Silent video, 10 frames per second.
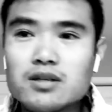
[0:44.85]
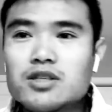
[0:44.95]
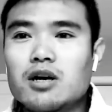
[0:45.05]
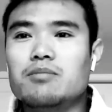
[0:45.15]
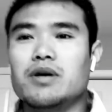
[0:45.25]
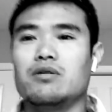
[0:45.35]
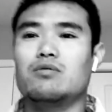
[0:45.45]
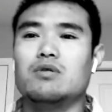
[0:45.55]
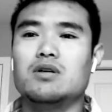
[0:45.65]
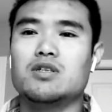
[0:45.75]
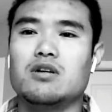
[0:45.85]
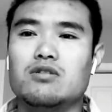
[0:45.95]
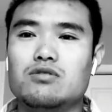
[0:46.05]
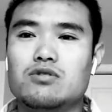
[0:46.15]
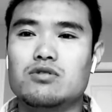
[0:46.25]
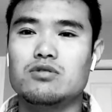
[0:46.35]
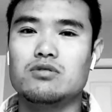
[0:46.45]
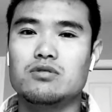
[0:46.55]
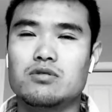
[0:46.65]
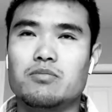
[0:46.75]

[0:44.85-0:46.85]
讲美国、讲欧洲、